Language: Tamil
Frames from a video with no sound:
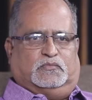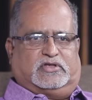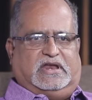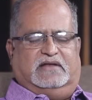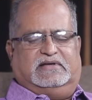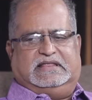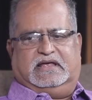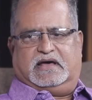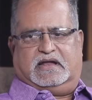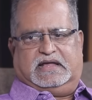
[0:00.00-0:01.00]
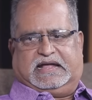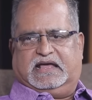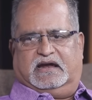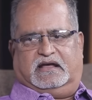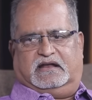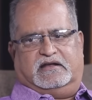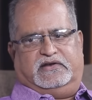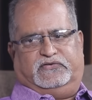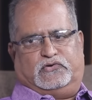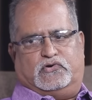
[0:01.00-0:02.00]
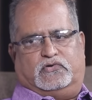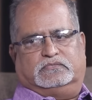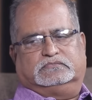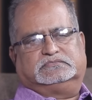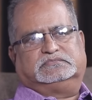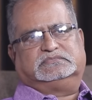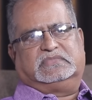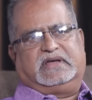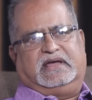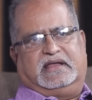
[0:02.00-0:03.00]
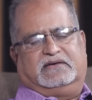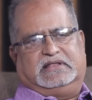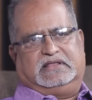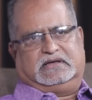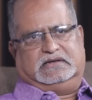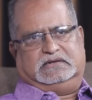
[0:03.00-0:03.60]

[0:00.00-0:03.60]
முதலில் வந்து நான் நக்கீரனுக்கு நன்றி சொல்லணும் என்னை வந்து